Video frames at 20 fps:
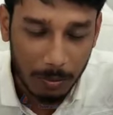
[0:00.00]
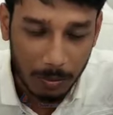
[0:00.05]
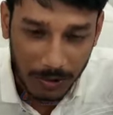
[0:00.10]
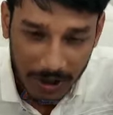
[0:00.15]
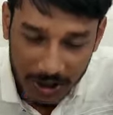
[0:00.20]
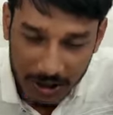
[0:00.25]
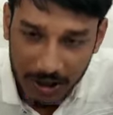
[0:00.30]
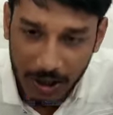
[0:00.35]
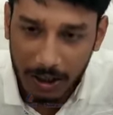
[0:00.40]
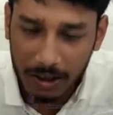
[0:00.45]

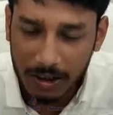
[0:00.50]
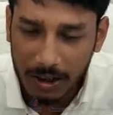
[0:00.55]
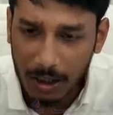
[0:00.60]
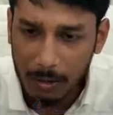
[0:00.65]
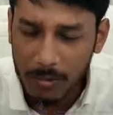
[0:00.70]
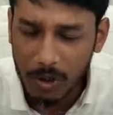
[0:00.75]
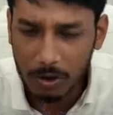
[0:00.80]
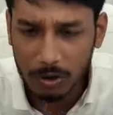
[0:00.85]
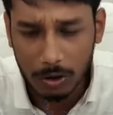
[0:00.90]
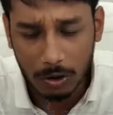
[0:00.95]
প্রেসিডেন্টকে
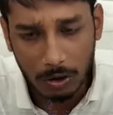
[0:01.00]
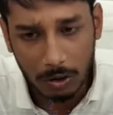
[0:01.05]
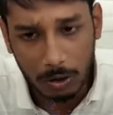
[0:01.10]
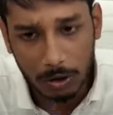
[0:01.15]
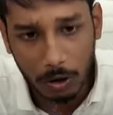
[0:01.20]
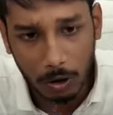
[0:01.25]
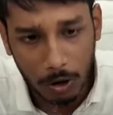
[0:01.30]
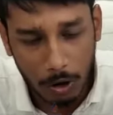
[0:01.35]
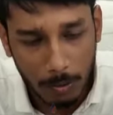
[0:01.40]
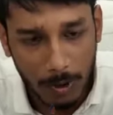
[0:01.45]
আমি অসংখ্য
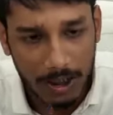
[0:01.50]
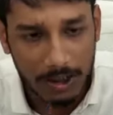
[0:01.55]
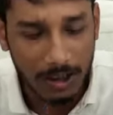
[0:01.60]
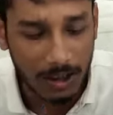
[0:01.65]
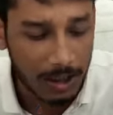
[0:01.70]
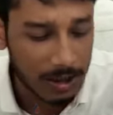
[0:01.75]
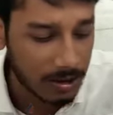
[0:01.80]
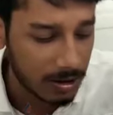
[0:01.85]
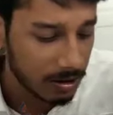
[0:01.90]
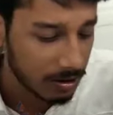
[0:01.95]
ধন্যবাদ
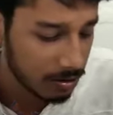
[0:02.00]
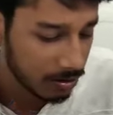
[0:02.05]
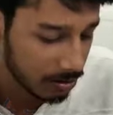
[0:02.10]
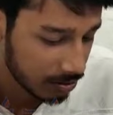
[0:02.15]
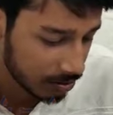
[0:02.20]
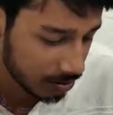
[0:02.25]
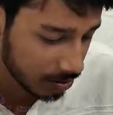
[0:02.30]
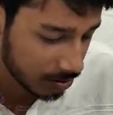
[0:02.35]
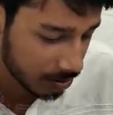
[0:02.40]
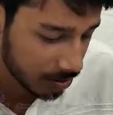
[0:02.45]
জানাচ্ছি
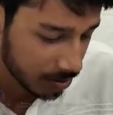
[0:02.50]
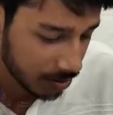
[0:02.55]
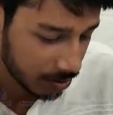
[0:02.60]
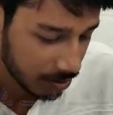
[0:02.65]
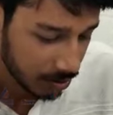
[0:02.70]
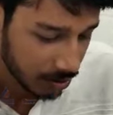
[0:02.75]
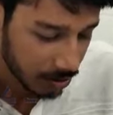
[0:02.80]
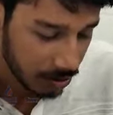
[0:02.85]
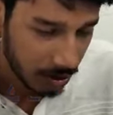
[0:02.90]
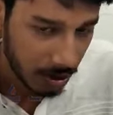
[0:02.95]

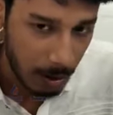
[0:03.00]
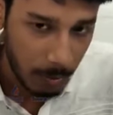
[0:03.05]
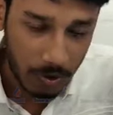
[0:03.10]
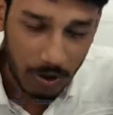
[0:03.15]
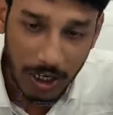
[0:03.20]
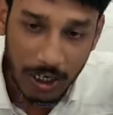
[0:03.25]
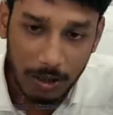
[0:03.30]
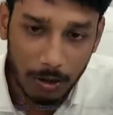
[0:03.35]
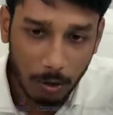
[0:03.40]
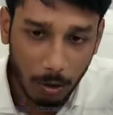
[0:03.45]
এবং
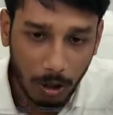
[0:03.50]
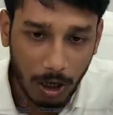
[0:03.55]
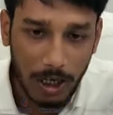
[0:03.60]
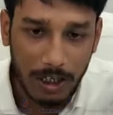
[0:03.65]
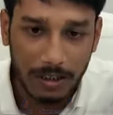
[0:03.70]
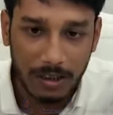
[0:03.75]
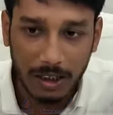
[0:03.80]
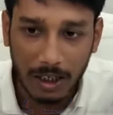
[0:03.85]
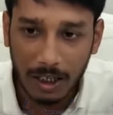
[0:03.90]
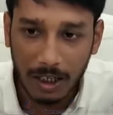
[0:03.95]
এই
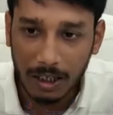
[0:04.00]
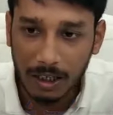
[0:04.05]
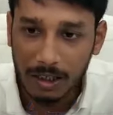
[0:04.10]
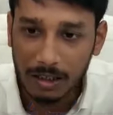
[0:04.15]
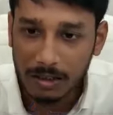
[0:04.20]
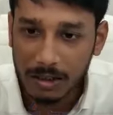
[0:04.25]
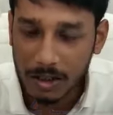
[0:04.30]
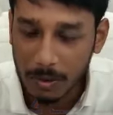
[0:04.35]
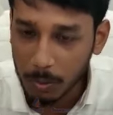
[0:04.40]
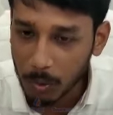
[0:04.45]
লড়াইটা
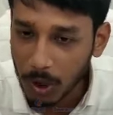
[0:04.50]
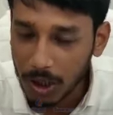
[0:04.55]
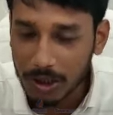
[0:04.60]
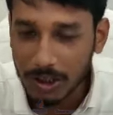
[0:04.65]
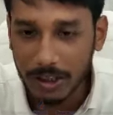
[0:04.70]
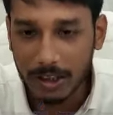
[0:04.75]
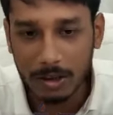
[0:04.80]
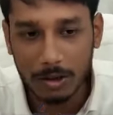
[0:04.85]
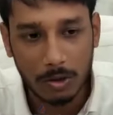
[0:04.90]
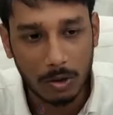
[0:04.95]
ত্রিপুরা
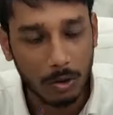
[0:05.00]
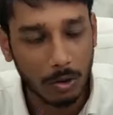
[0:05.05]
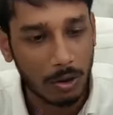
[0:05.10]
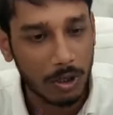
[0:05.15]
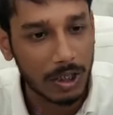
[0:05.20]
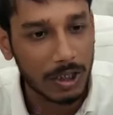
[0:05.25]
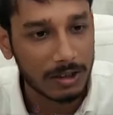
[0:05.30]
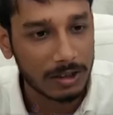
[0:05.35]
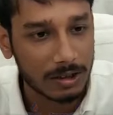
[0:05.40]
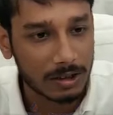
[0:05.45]
থেকে শুরু
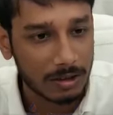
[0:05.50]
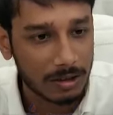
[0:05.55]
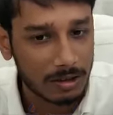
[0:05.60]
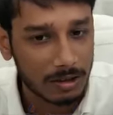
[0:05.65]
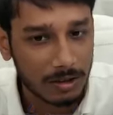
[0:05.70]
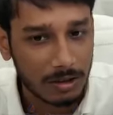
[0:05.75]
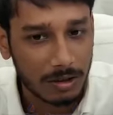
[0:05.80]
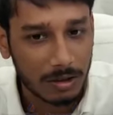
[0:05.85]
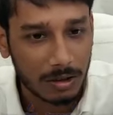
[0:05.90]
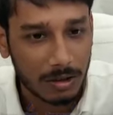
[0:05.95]
হয়েছে
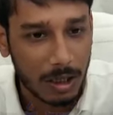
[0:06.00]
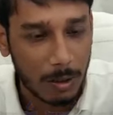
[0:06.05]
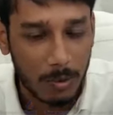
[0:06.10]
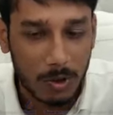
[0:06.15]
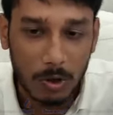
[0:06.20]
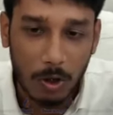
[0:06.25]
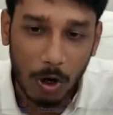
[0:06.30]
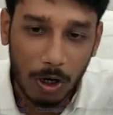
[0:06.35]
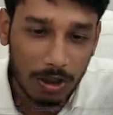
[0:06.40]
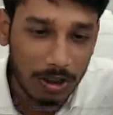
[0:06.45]

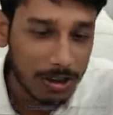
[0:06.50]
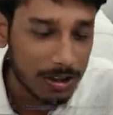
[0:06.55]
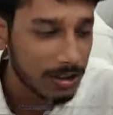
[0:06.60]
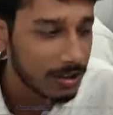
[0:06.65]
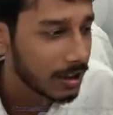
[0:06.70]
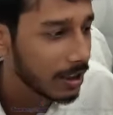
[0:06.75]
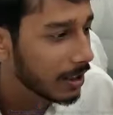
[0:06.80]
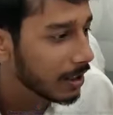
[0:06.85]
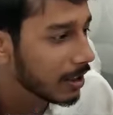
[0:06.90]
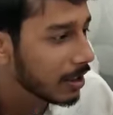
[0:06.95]
এবং নর্থ
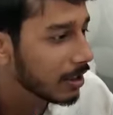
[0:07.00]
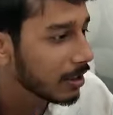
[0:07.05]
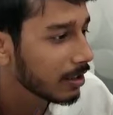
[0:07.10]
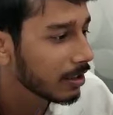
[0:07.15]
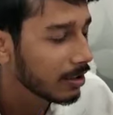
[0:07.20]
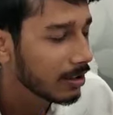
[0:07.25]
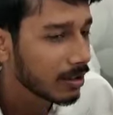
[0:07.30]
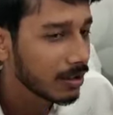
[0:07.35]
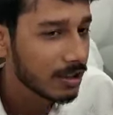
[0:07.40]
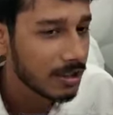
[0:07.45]
ইস্ট থেকে
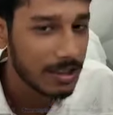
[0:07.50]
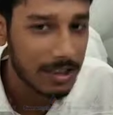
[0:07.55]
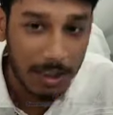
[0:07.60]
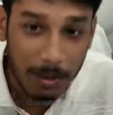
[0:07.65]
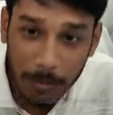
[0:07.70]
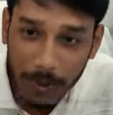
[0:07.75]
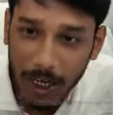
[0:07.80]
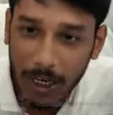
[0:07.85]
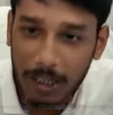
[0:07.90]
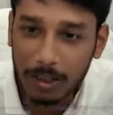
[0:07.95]

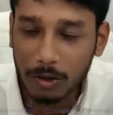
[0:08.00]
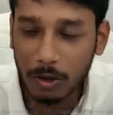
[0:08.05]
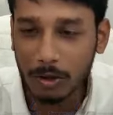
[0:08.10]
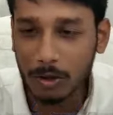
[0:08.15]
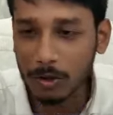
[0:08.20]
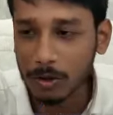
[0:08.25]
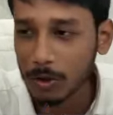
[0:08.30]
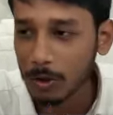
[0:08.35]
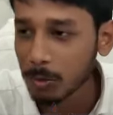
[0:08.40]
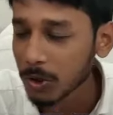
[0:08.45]
সিবিআই
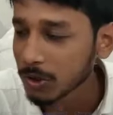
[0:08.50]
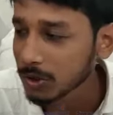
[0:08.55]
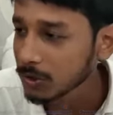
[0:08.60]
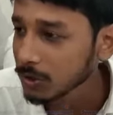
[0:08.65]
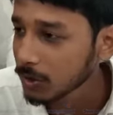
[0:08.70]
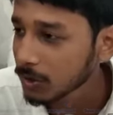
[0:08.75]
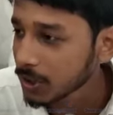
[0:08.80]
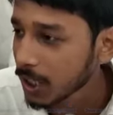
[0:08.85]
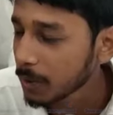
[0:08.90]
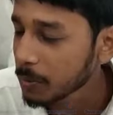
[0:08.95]
তদন্ত
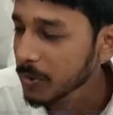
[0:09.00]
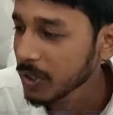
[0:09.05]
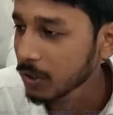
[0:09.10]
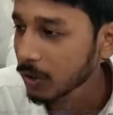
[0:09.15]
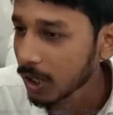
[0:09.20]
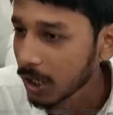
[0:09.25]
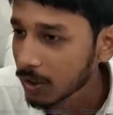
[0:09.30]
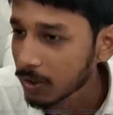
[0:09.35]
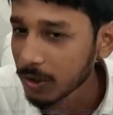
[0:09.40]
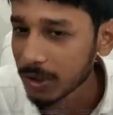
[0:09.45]
পর্যন্ত দাবি
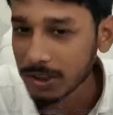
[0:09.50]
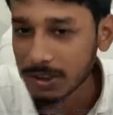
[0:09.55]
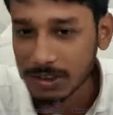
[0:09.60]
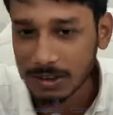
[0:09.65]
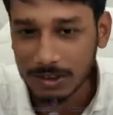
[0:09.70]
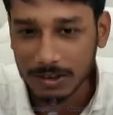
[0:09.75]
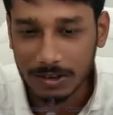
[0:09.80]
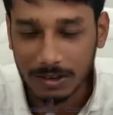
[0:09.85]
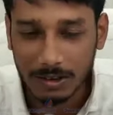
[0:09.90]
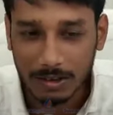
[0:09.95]
করা
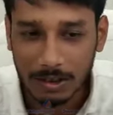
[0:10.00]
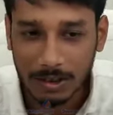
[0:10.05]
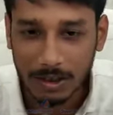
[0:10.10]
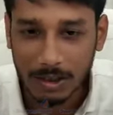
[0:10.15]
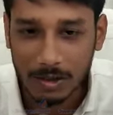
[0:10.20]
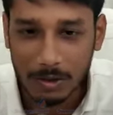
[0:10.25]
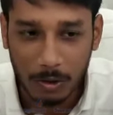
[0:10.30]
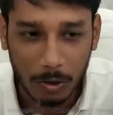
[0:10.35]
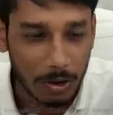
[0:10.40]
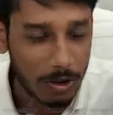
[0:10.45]
হয়েছে
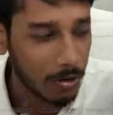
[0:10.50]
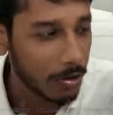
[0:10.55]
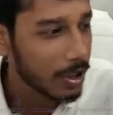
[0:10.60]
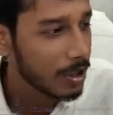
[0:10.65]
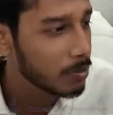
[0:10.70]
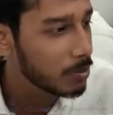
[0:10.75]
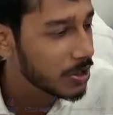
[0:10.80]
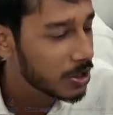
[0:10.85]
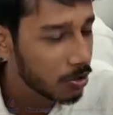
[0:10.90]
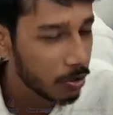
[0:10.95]
যদিও
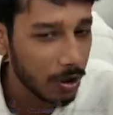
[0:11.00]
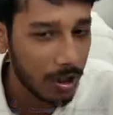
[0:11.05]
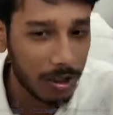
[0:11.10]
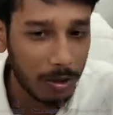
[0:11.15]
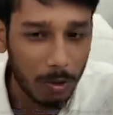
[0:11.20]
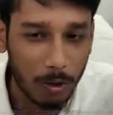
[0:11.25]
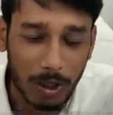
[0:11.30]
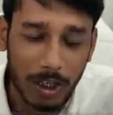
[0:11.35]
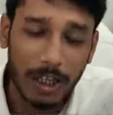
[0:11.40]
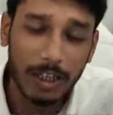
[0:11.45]
এই বিষয়ে
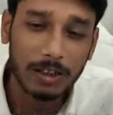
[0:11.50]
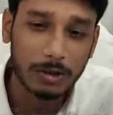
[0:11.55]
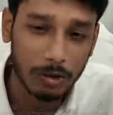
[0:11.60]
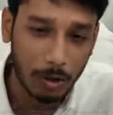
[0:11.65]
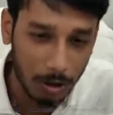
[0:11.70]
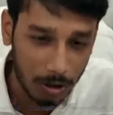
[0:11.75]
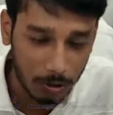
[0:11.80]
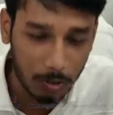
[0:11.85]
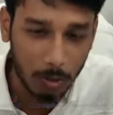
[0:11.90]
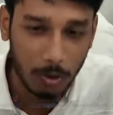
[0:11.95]
অনেক
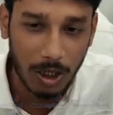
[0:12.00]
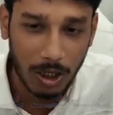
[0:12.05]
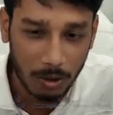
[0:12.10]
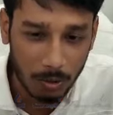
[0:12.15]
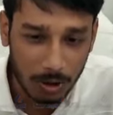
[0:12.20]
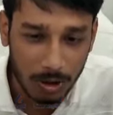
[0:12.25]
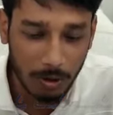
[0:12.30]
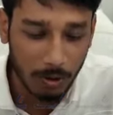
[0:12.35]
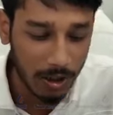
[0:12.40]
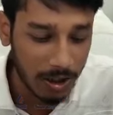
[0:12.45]
জল
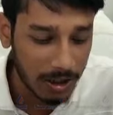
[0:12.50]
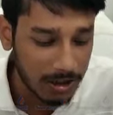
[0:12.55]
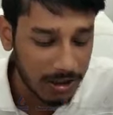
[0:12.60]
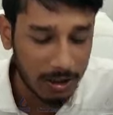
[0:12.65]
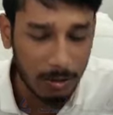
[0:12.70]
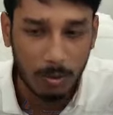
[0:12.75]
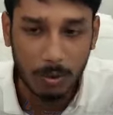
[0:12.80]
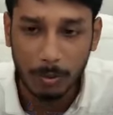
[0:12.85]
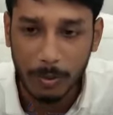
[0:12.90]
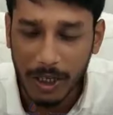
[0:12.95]
গোলাগুলি হয়েছে
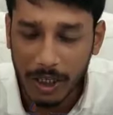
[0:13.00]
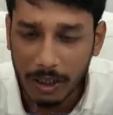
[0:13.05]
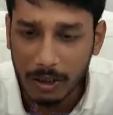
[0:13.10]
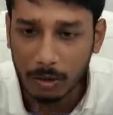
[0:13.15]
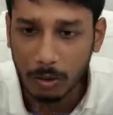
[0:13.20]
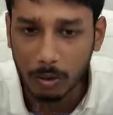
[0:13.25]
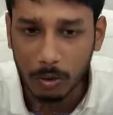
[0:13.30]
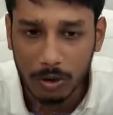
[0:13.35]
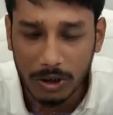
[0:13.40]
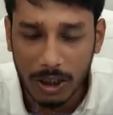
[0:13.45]
এবং মেরিট
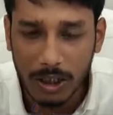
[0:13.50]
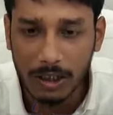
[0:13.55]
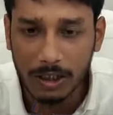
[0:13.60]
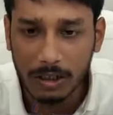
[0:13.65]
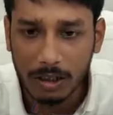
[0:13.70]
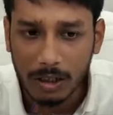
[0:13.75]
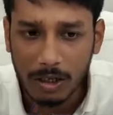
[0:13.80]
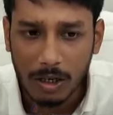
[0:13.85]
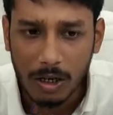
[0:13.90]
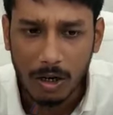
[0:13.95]
অনুযায়ী
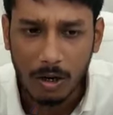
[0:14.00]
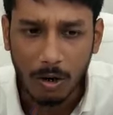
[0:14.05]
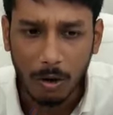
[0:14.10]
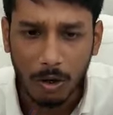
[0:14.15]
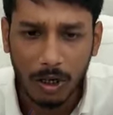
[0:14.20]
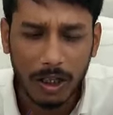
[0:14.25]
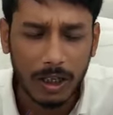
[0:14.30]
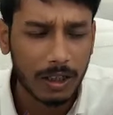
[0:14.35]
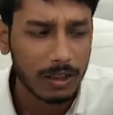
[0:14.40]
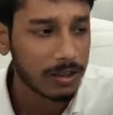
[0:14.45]

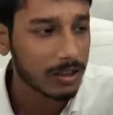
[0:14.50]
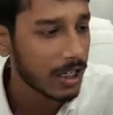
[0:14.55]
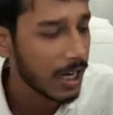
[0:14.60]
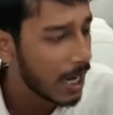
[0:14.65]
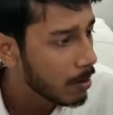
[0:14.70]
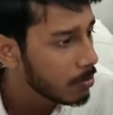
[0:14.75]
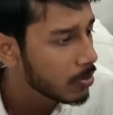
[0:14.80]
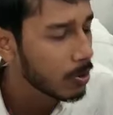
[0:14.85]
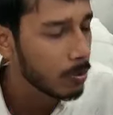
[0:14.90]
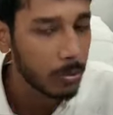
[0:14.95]
অনেক
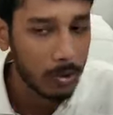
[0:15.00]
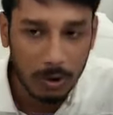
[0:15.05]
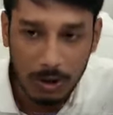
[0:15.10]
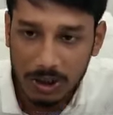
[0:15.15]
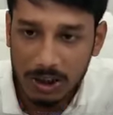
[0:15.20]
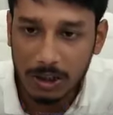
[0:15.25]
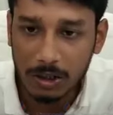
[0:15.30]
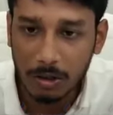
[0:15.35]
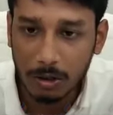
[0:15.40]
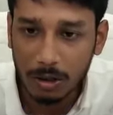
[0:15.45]
নামও ভুল
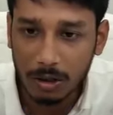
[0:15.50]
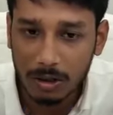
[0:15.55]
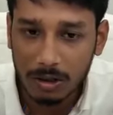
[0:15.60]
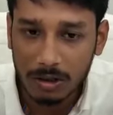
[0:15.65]
ছিল